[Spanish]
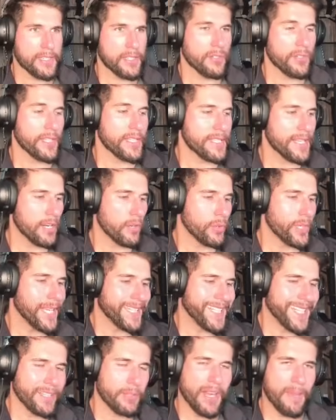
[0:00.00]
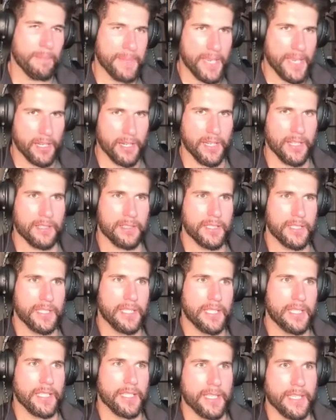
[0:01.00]
no desarrolla tanto la pierna
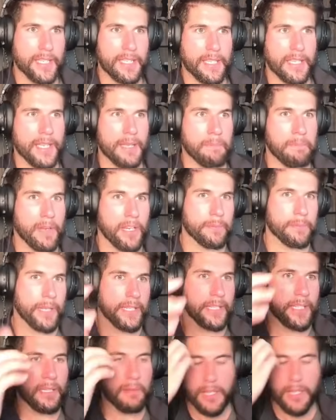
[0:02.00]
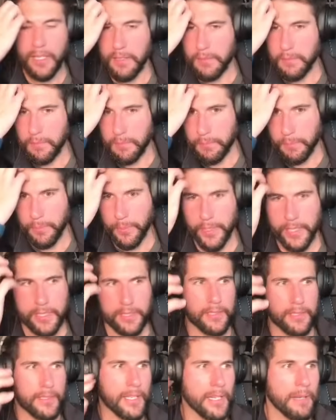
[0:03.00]
y en perspectiva,
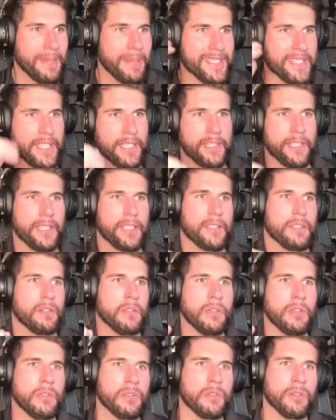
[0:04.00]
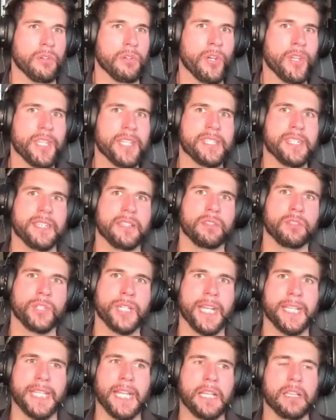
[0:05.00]
pues el machete no,
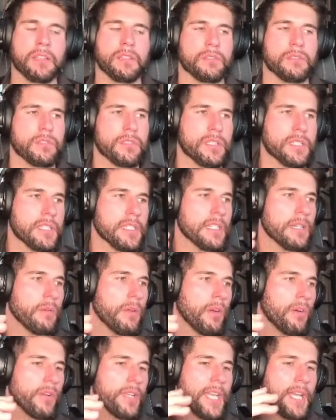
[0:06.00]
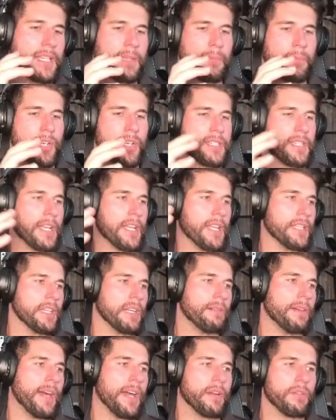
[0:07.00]
desentona tanto. Si luego ya te pones a
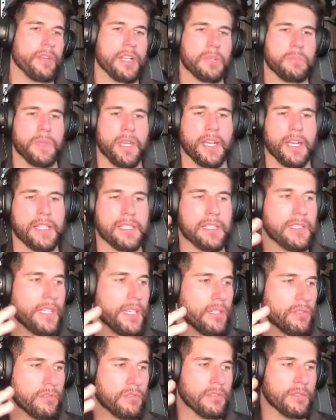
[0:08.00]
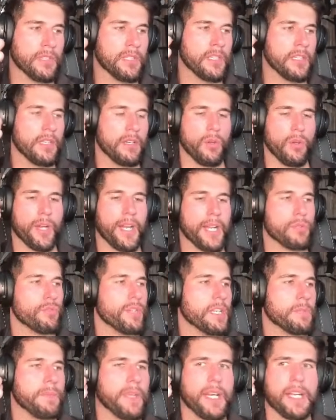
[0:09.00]
trabajar unas piernas y tienes luego las
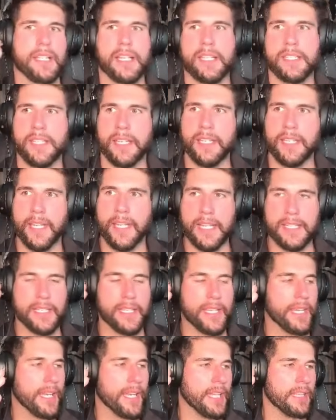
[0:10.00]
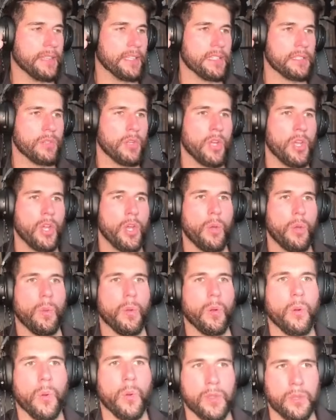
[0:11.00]
unas piernas así gigantes,
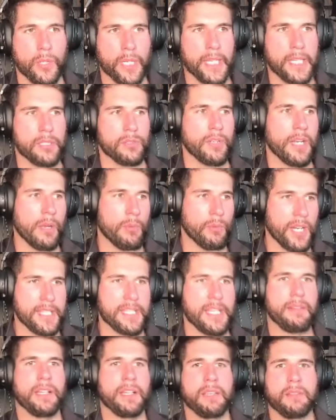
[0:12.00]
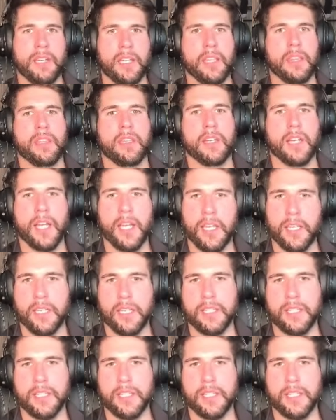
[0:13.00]
Luego, cuando quieres con alguna chava, te va a decir, ay, qué